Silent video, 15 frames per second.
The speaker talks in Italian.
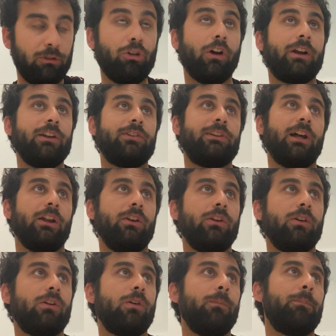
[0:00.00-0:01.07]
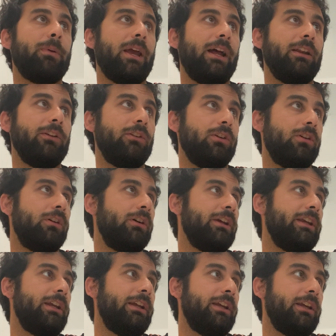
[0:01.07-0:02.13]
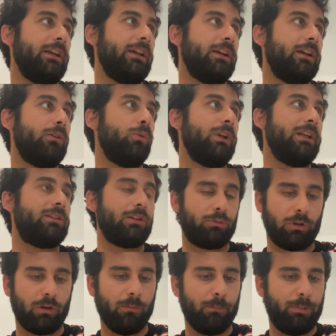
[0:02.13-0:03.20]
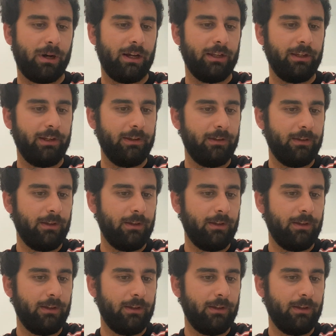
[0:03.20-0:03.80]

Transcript: ciò che stanno compiendo i, Ulisse e i suoi compagni.